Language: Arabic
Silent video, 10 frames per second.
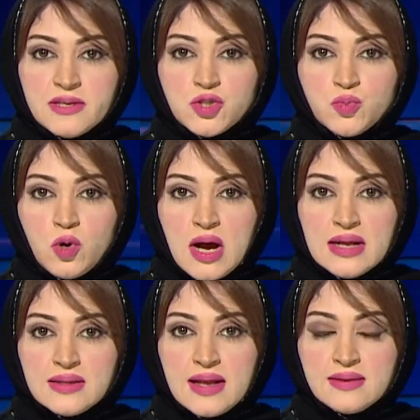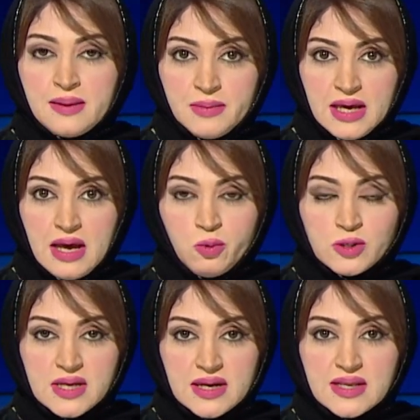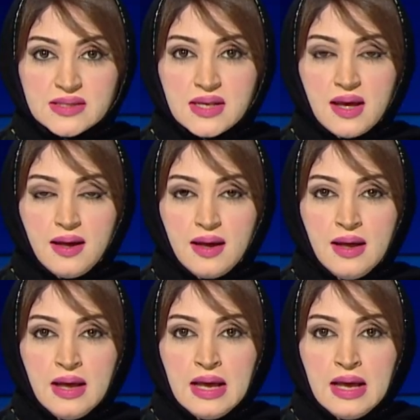مجموعة التمنيع بوزارة الصحة